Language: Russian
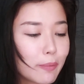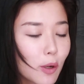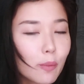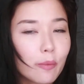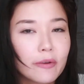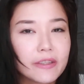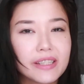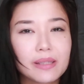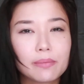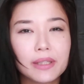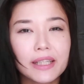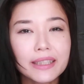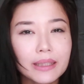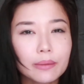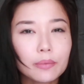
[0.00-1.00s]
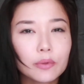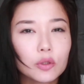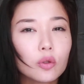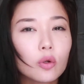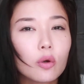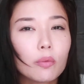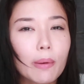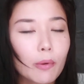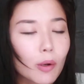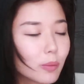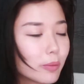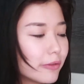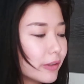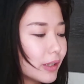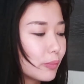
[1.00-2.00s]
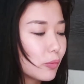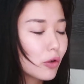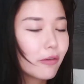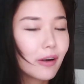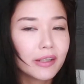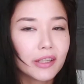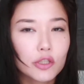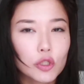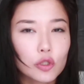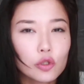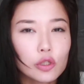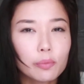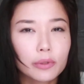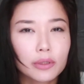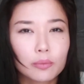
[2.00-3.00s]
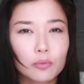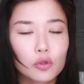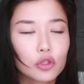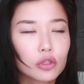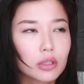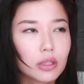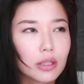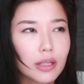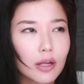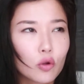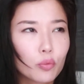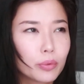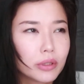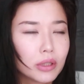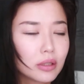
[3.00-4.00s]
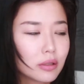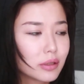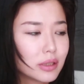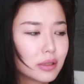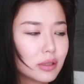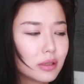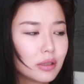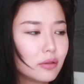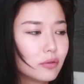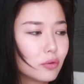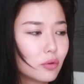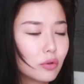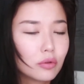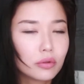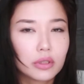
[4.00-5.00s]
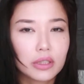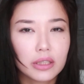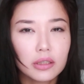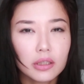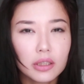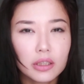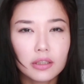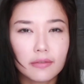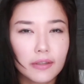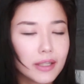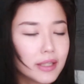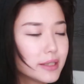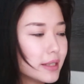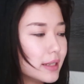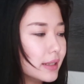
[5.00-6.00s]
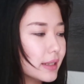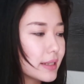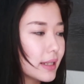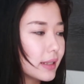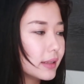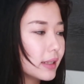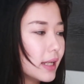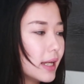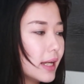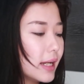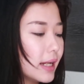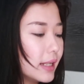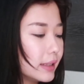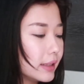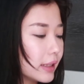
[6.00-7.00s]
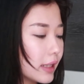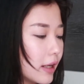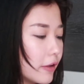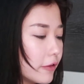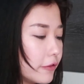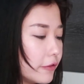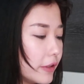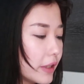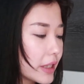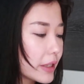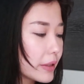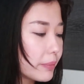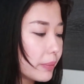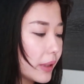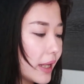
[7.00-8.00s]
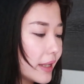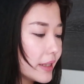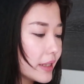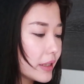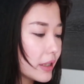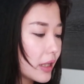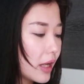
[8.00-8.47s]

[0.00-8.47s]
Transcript: попробовать этим летом, но попробовала буквально чуть-чуть, потому что я купила где-то его 3-2 недели назад. Это Fix Plus,